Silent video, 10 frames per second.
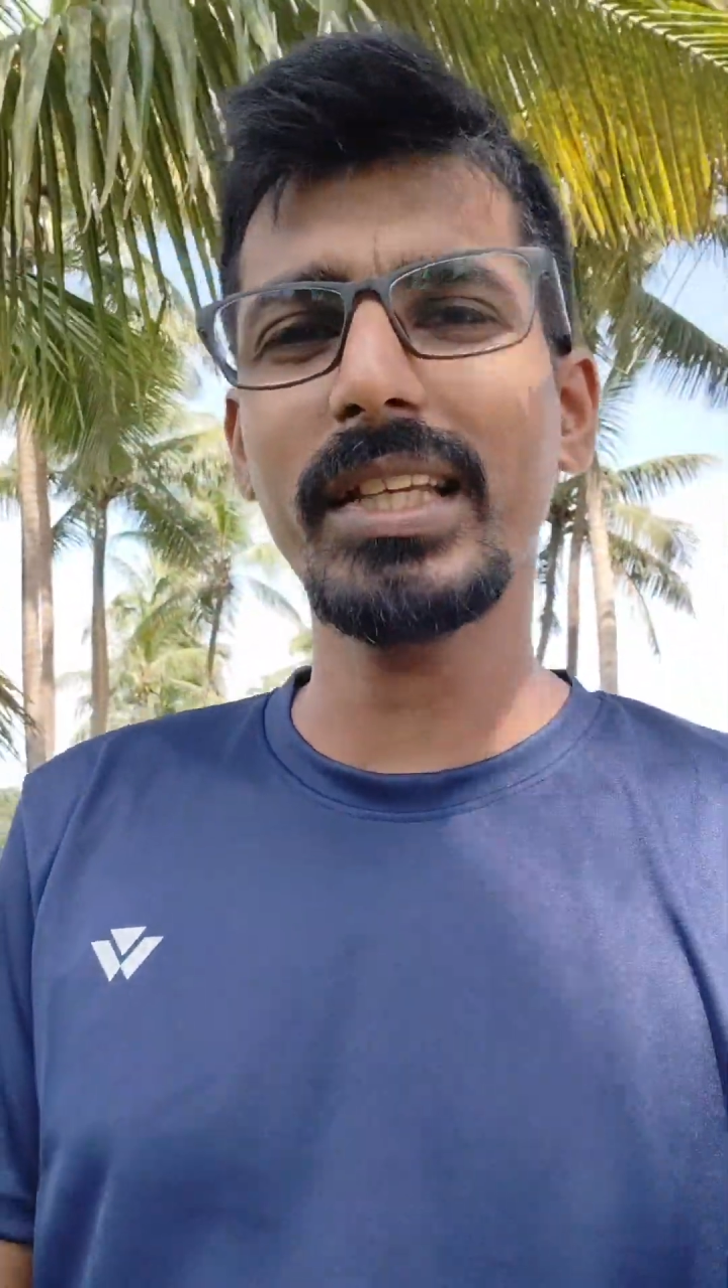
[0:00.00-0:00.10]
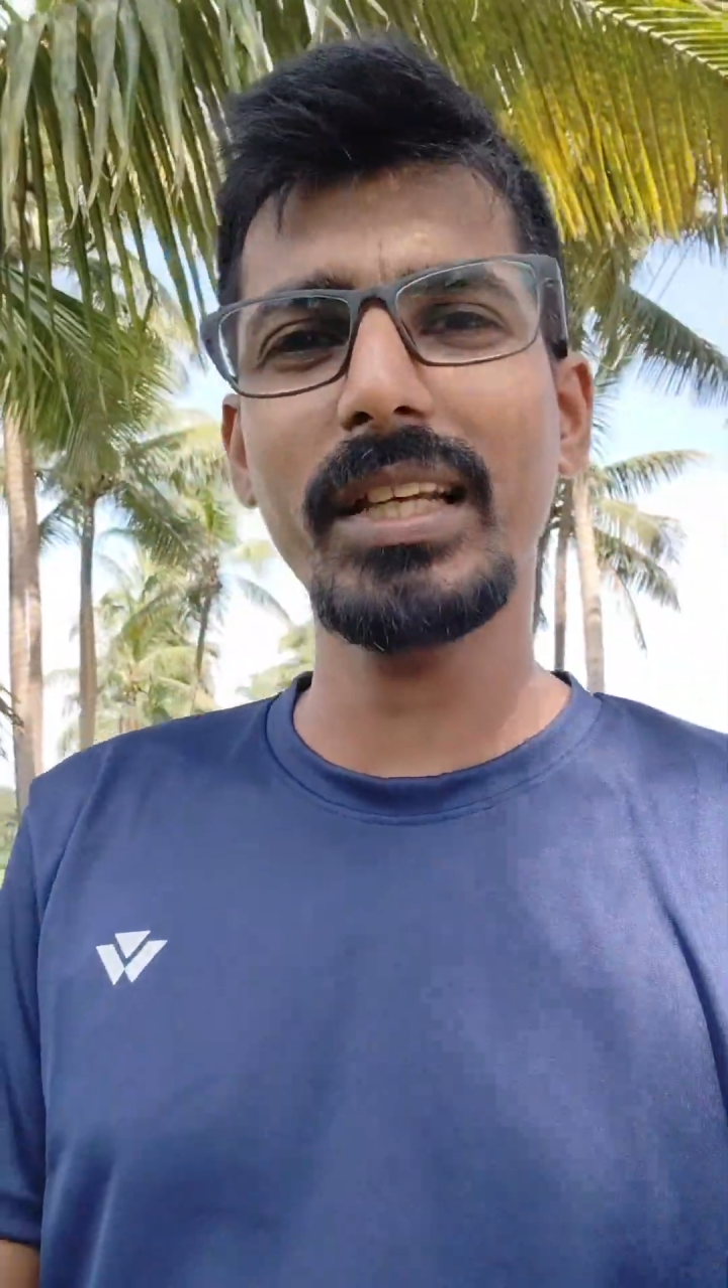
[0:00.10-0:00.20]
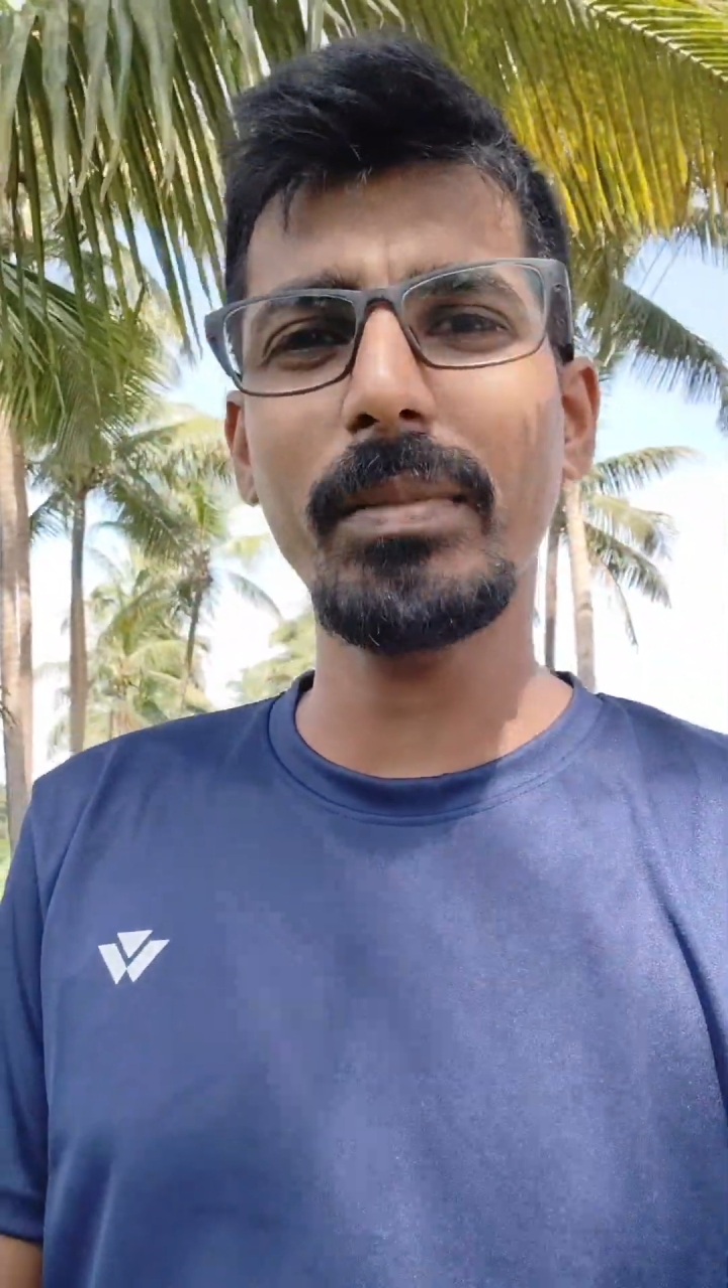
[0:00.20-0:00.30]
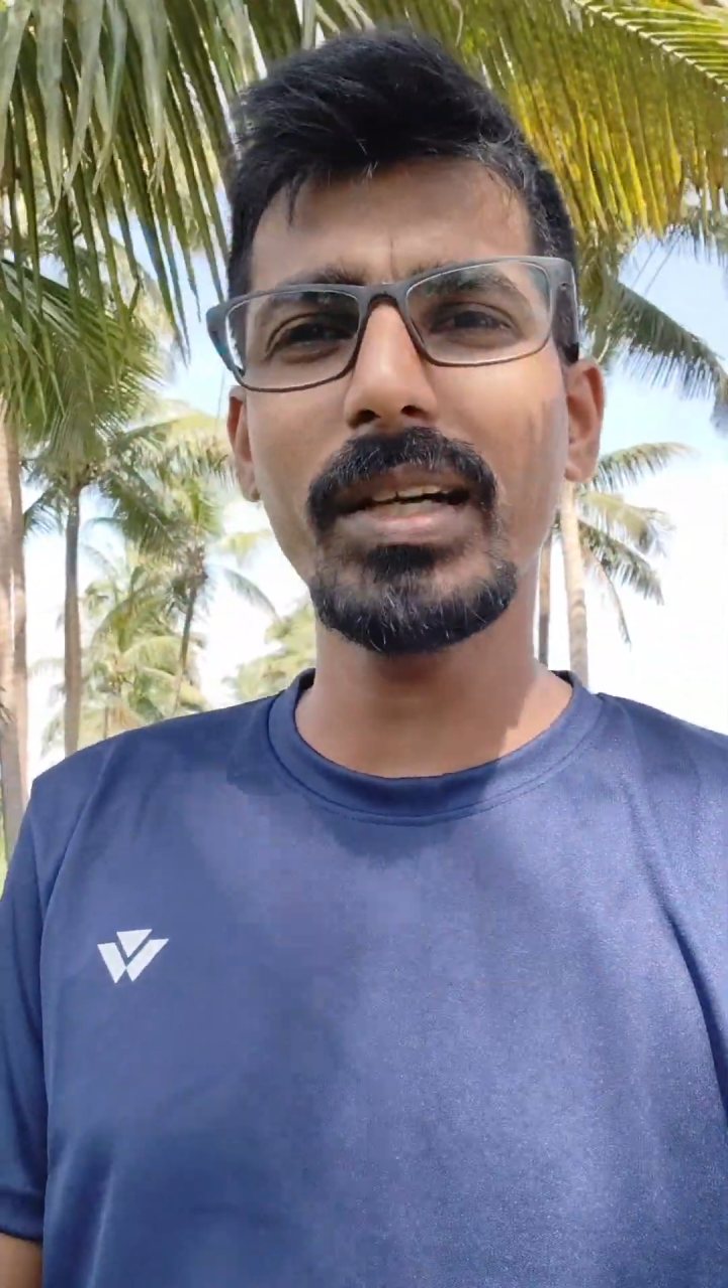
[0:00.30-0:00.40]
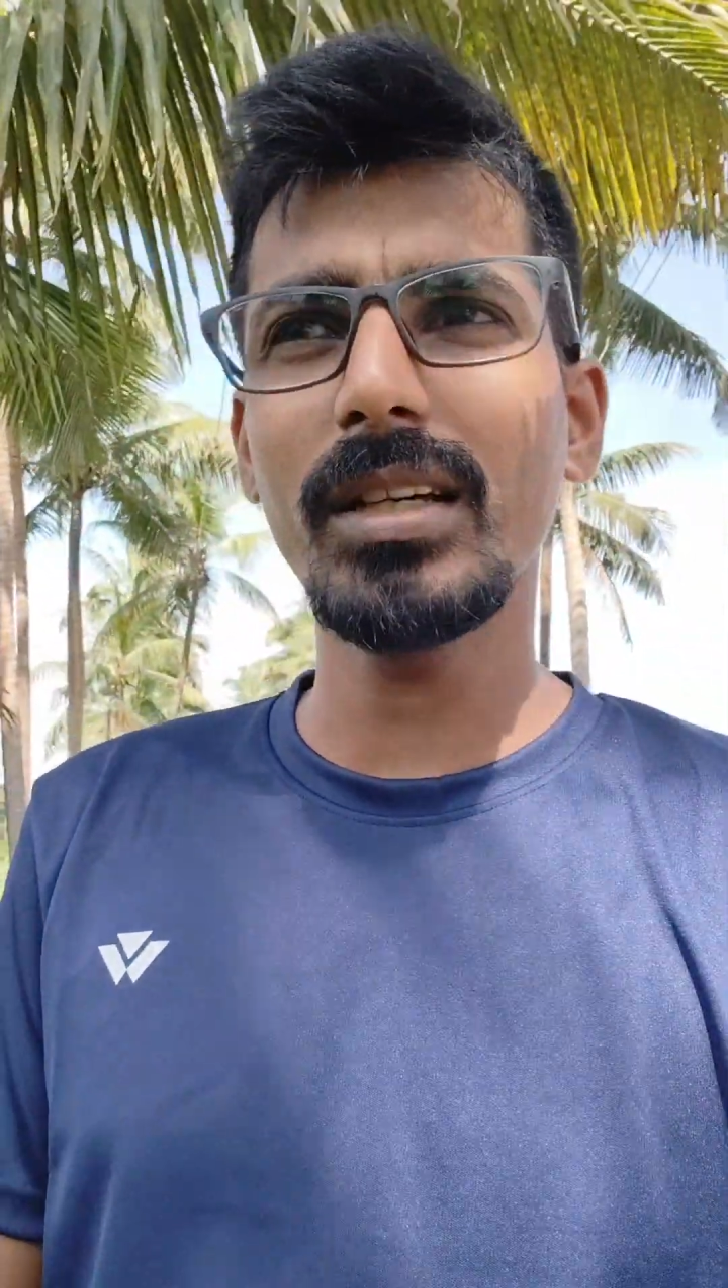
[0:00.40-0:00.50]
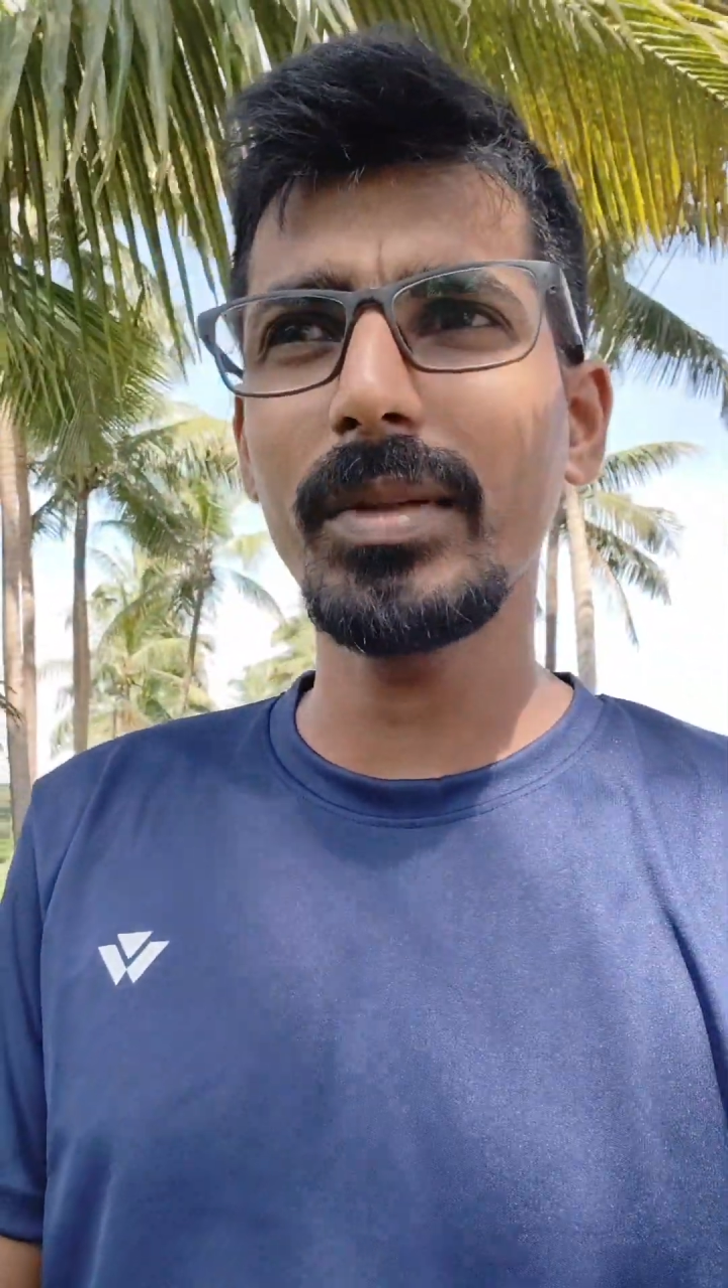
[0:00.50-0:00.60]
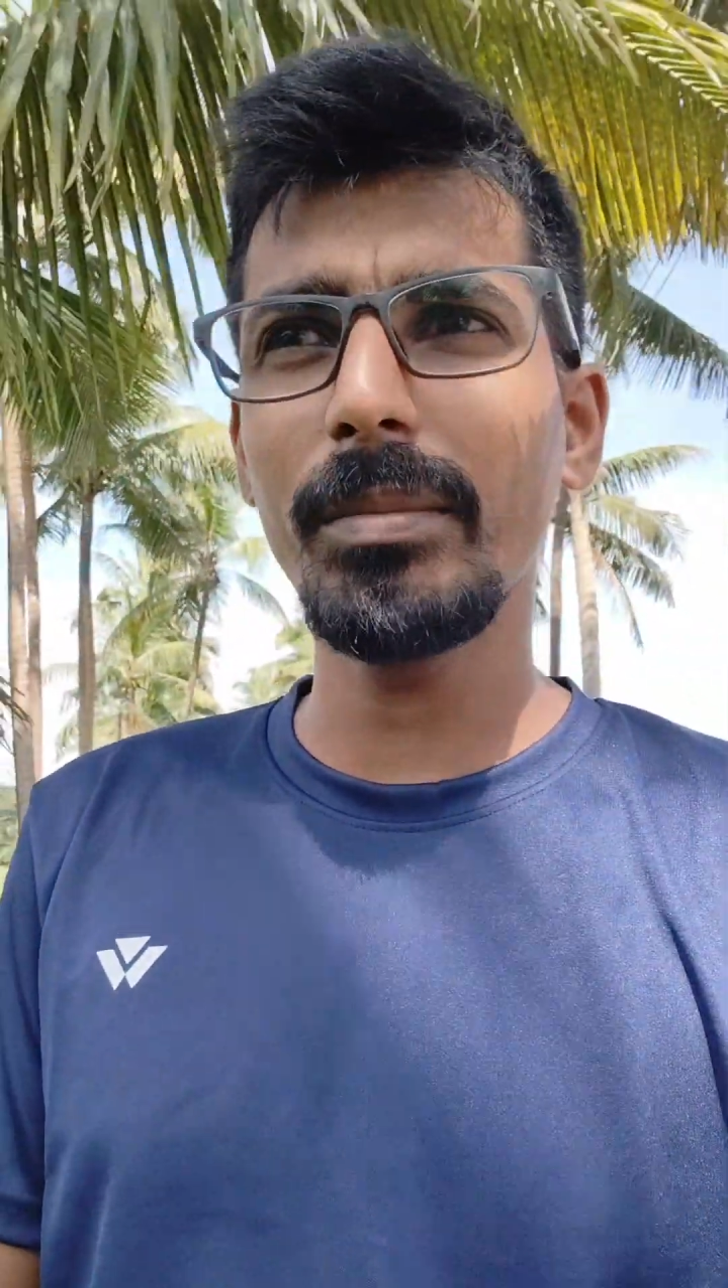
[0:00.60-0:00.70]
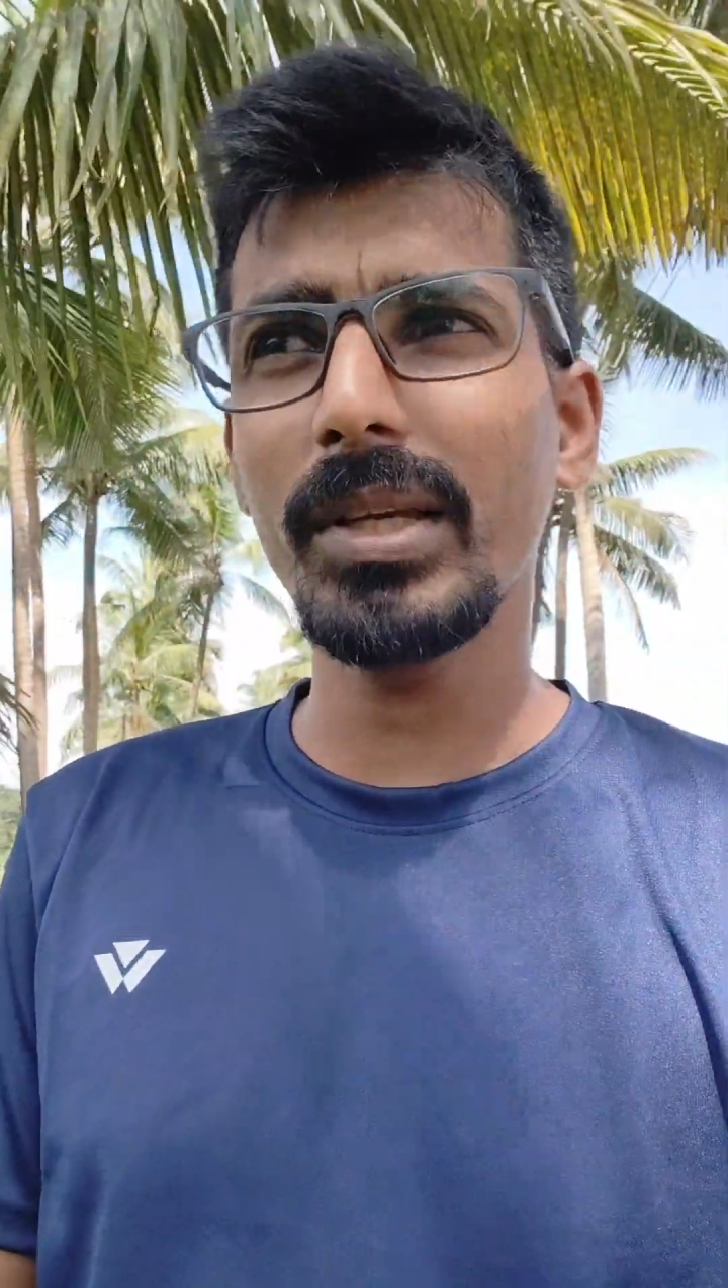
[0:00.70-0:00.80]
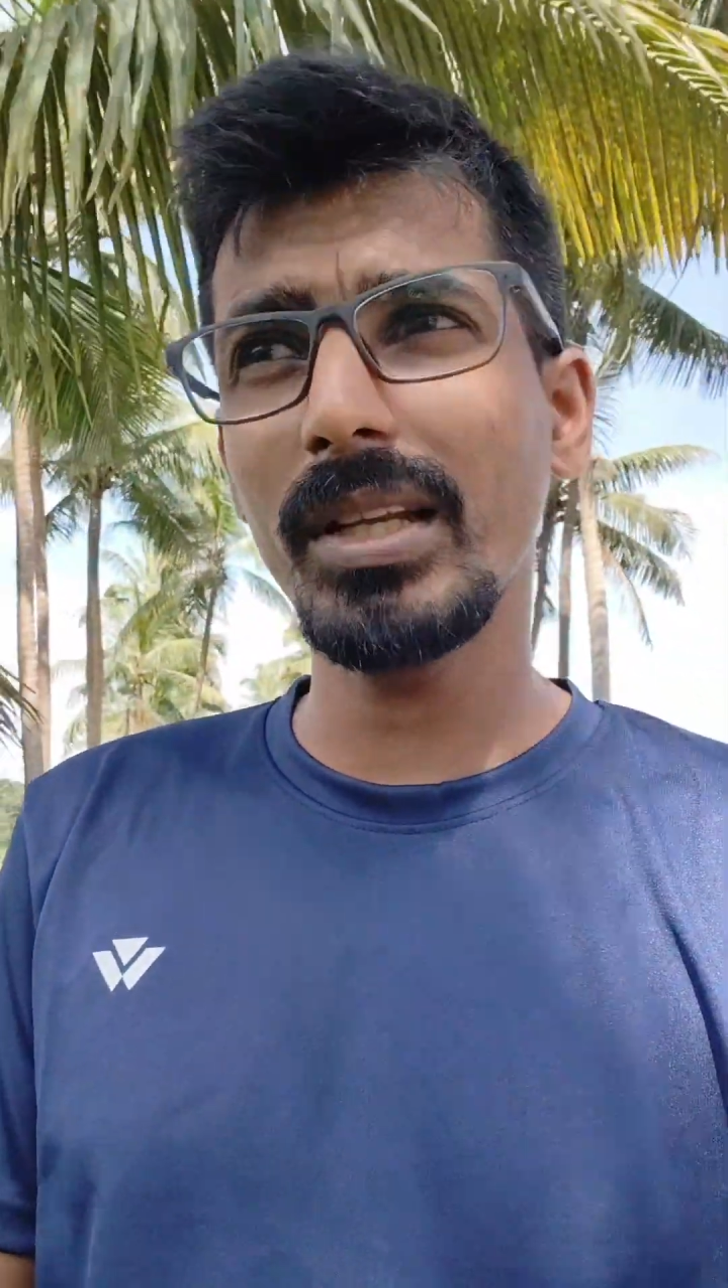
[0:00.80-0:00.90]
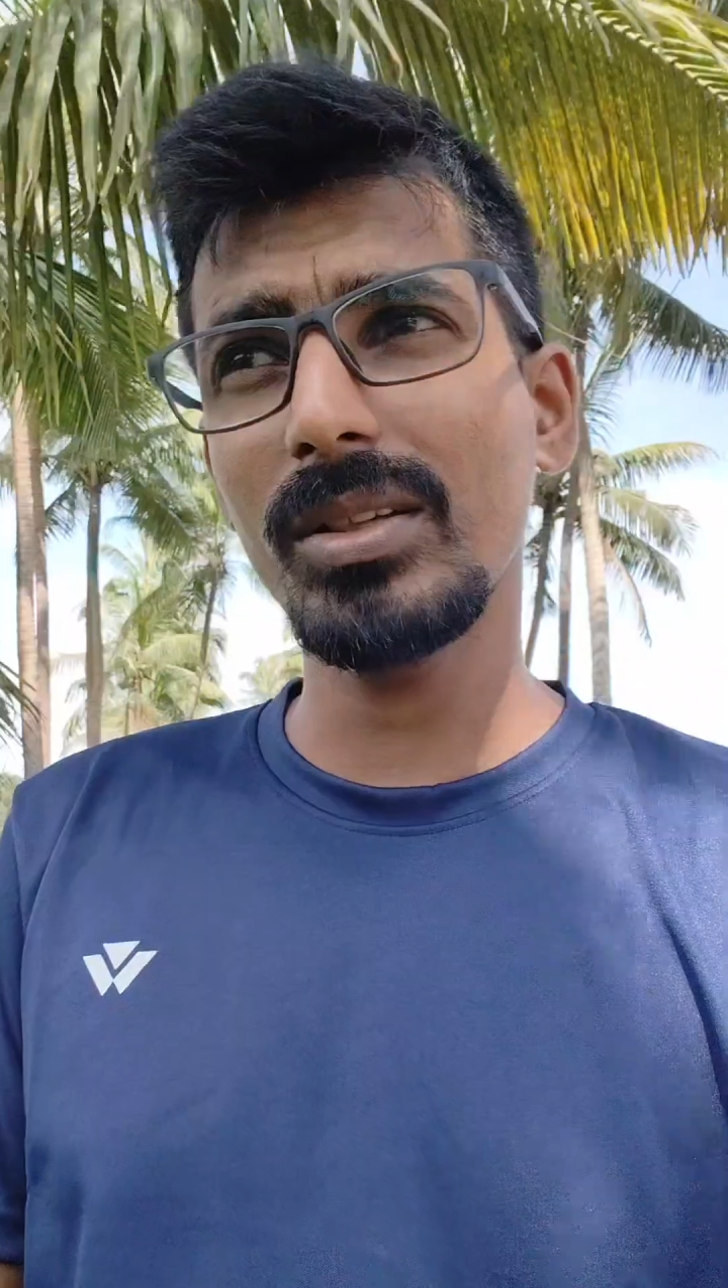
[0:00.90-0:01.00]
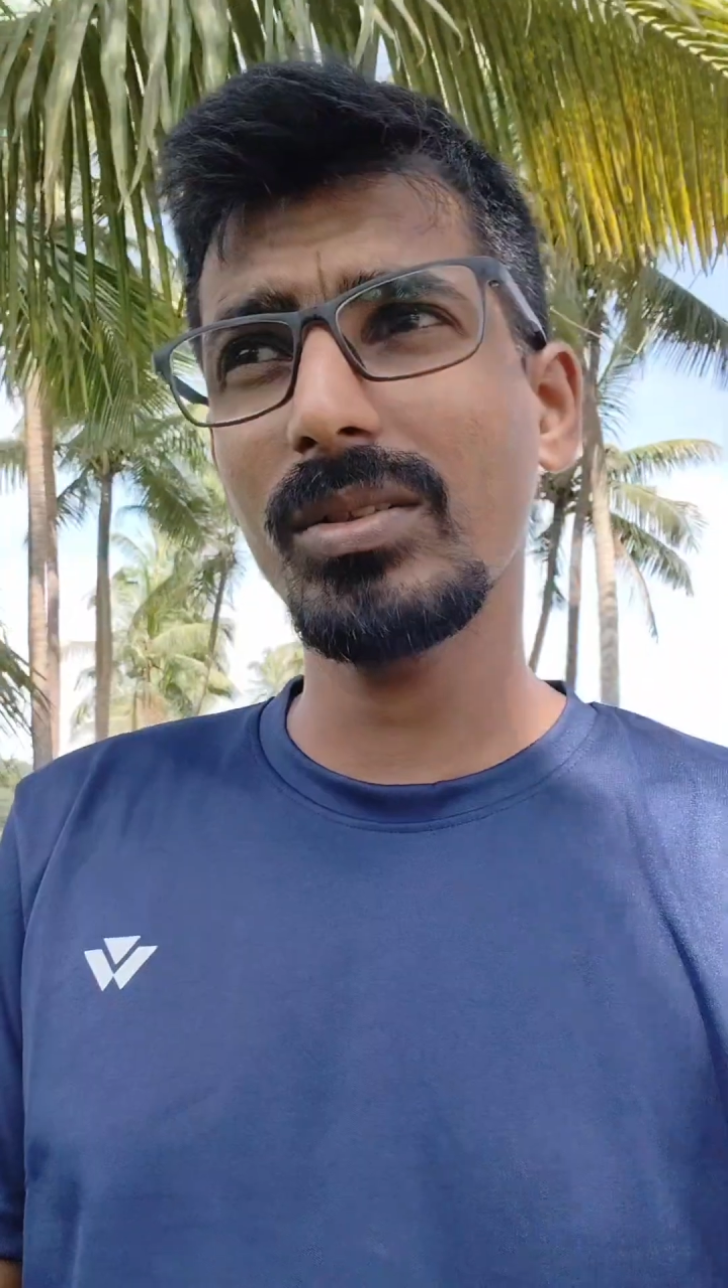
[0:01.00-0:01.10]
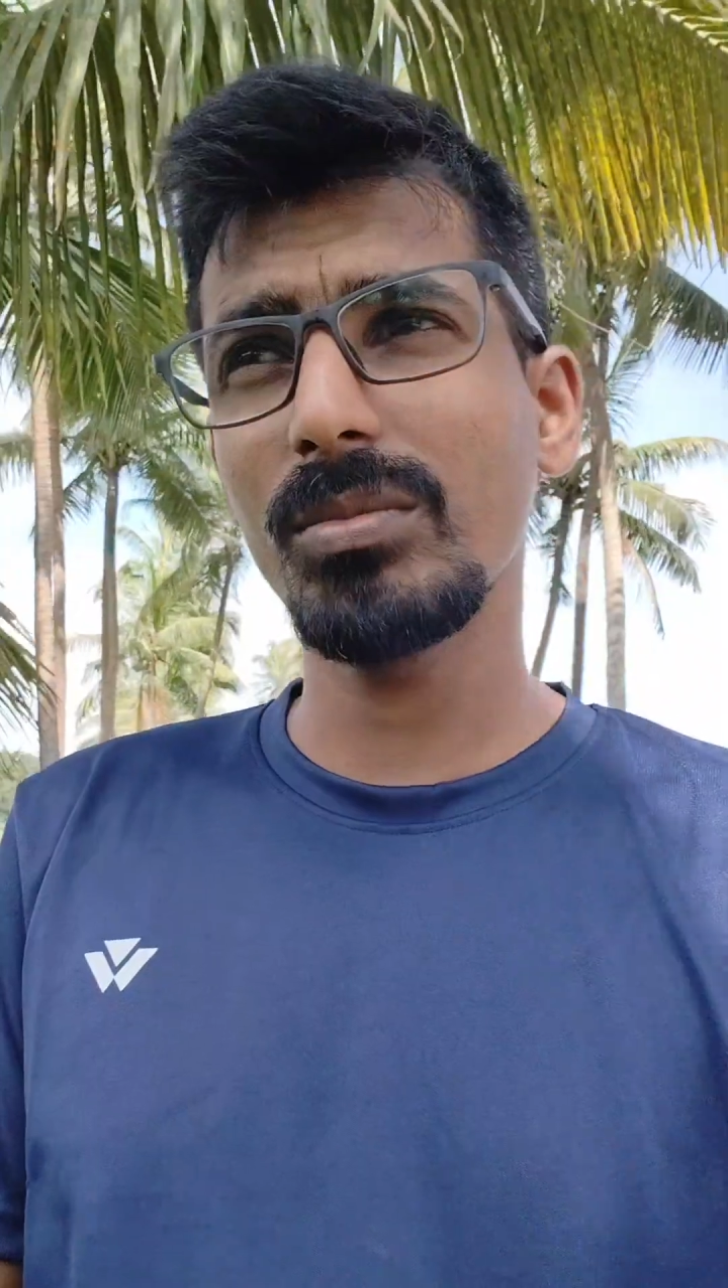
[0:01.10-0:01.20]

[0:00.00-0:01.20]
के बाद अभी मेरे